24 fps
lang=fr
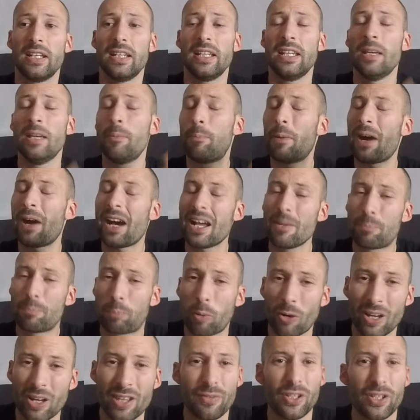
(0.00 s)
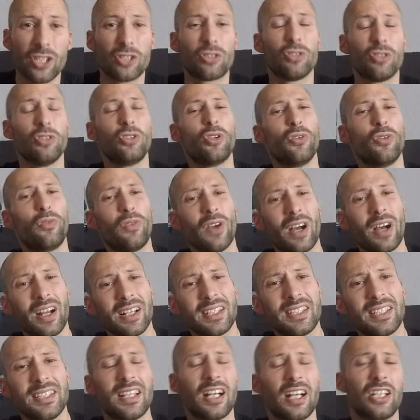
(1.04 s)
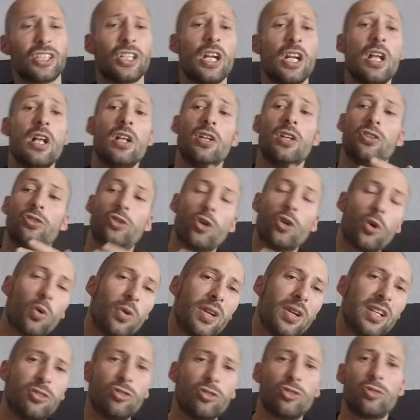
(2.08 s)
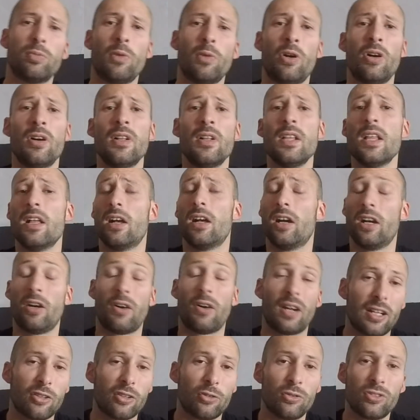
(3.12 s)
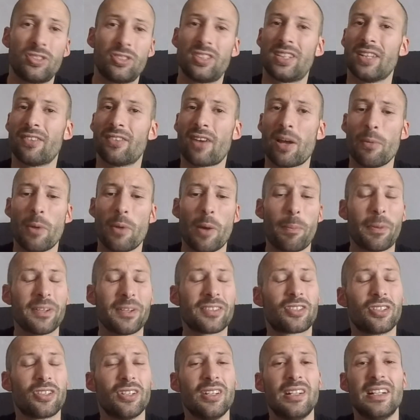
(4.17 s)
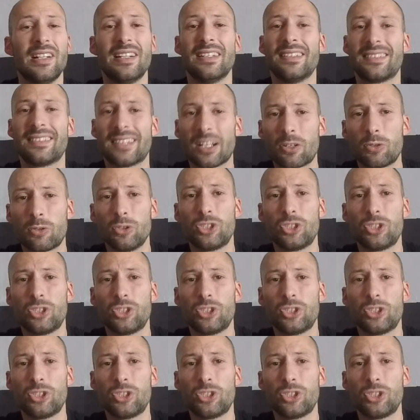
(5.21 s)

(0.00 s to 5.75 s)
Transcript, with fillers: Et pareil pour les véhicules, de faire un guidage de rouler doucement. Euh, voilà, donc c'est vraiment parce que ça coûte